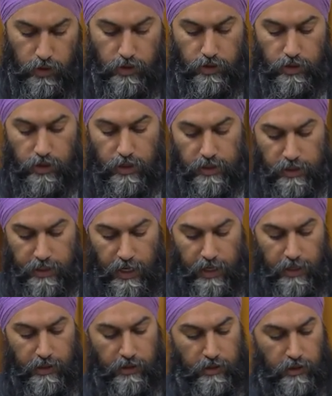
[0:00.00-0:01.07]
Ceux et
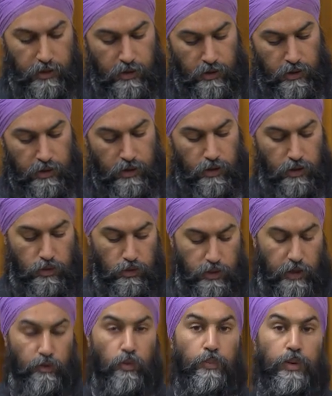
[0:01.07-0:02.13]
celles que nous
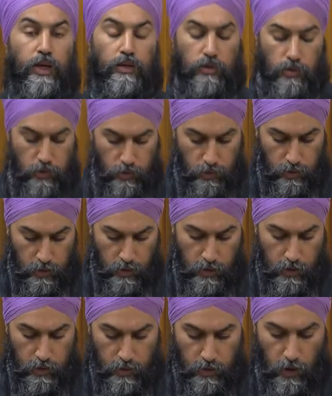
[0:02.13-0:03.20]
avons perdus
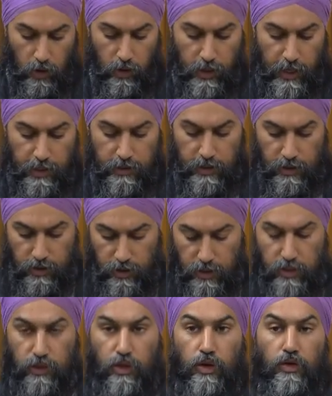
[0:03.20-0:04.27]
dans
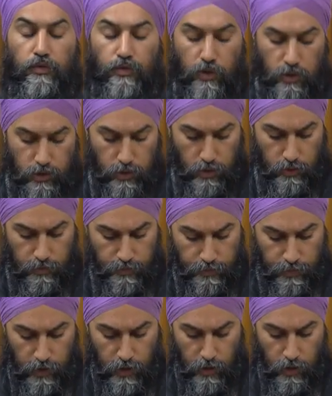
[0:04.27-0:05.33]
l'exercice de leurs fonctions.
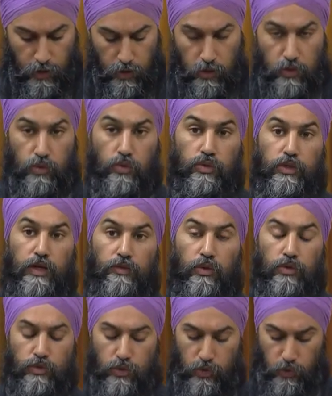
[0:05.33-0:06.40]
Nous devons
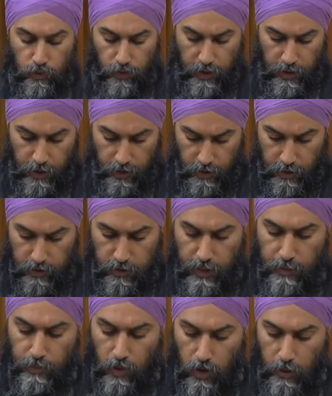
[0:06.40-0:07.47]
nous souvenir
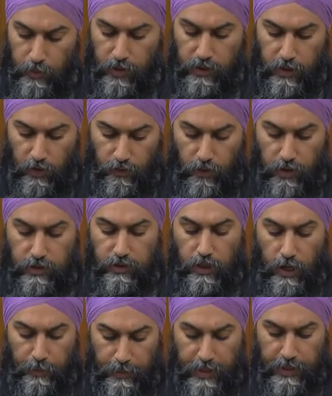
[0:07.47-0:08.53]
des membres des forces
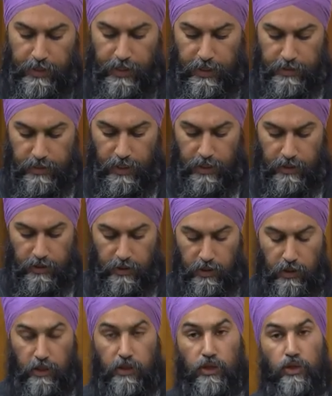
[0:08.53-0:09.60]
armées canadiennes
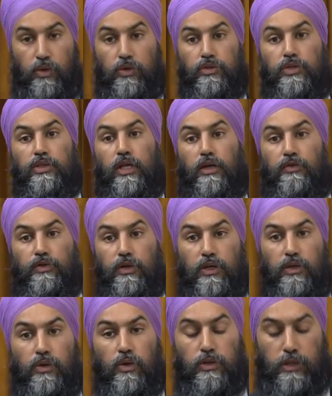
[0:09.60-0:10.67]
qui ont
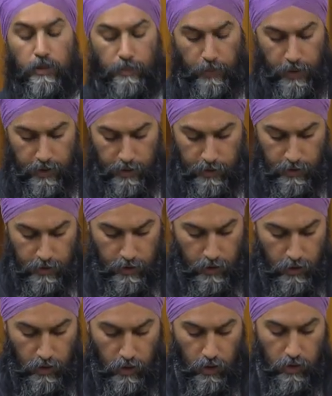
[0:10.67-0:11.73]
servi notre pays
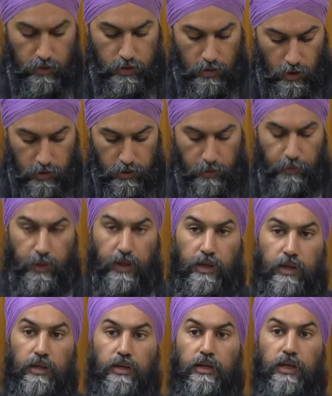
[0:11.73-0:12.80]
en temps de
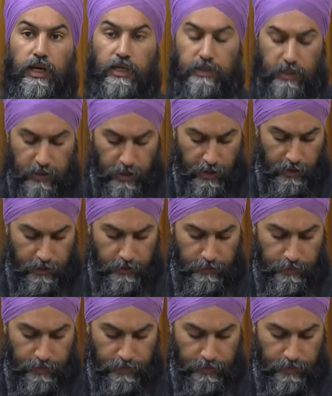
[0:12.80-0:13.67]
paix et de guerre.